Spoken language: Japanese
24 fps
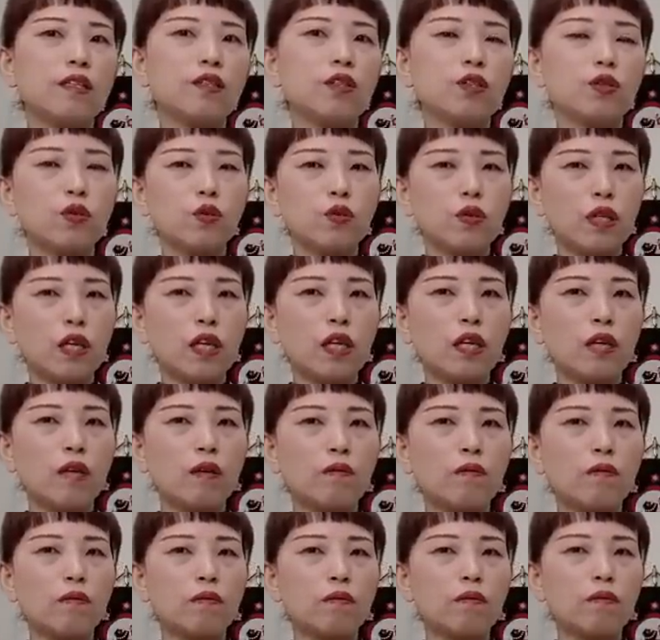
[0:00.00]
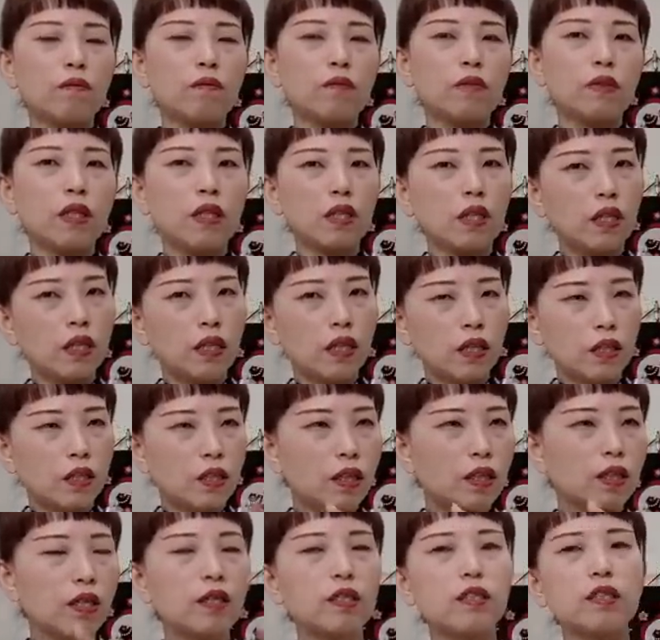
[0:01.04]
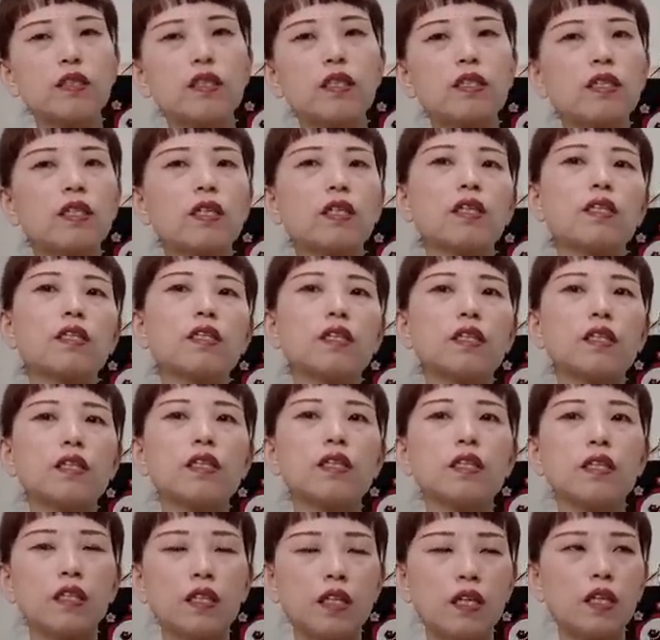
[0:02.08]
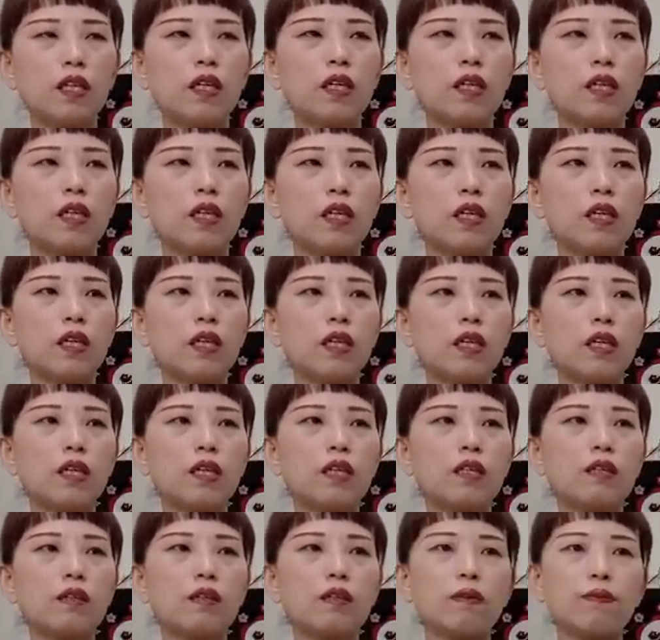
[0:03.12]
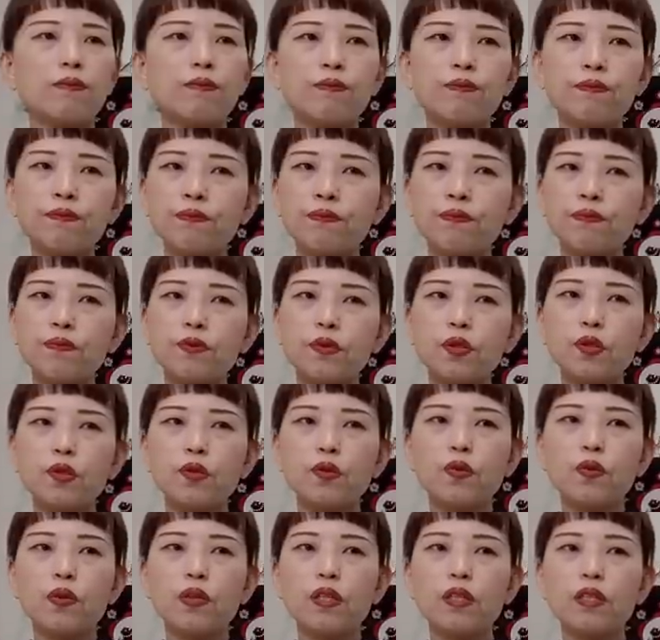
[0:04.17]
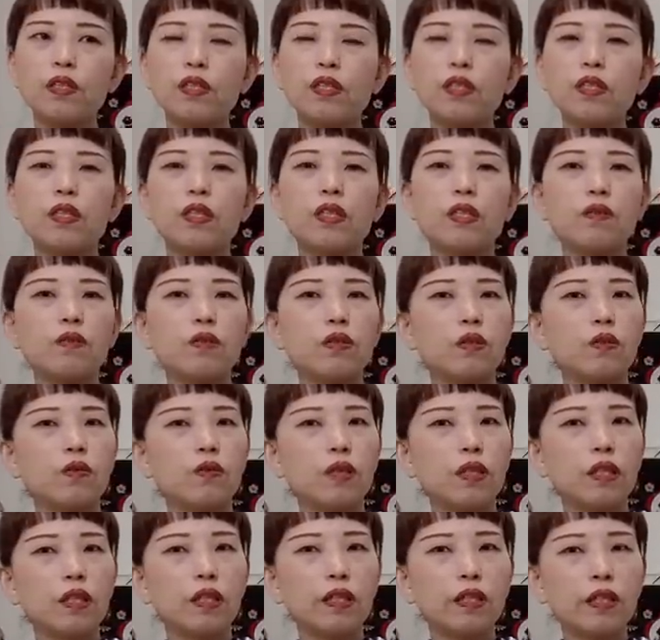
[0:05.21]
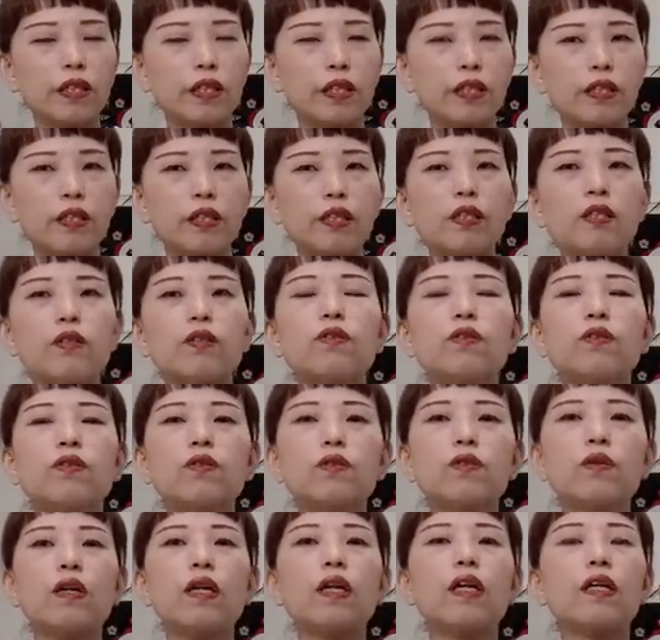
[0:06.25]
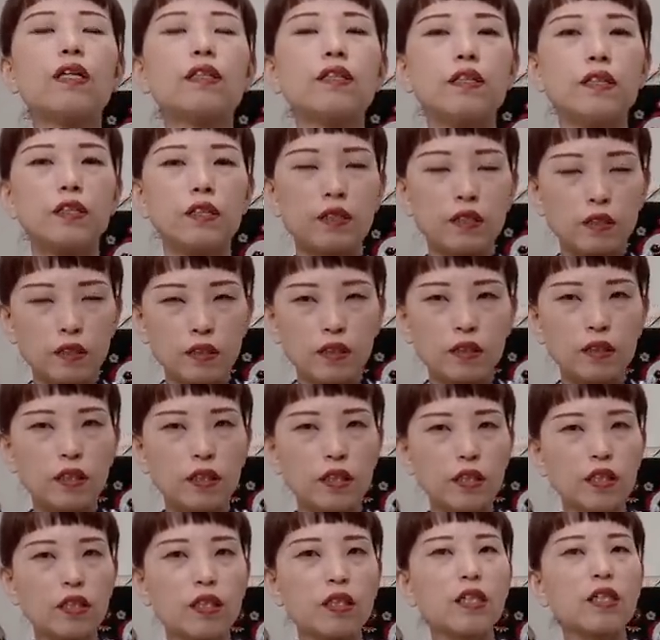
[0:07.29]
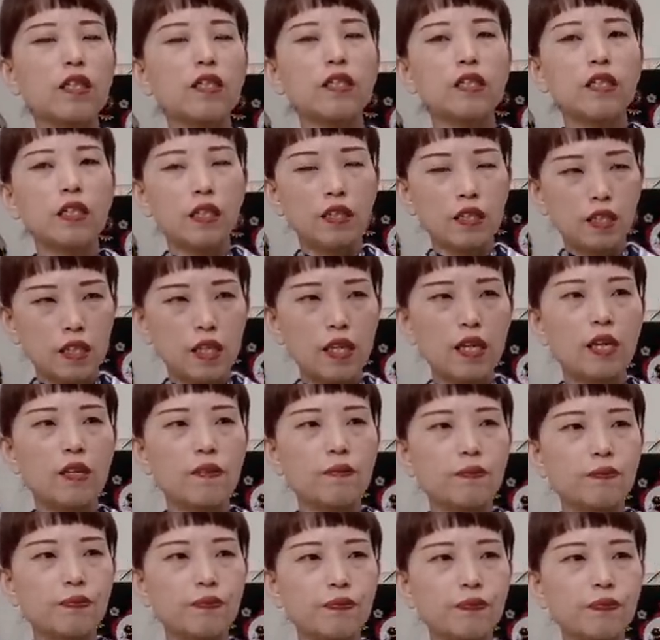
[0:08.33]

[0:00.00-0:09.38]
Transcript: ちょっとねなんか変な感じで裂けてきててうんちょっとこれ仕立て直した方がいいかなっていうのが気になっていて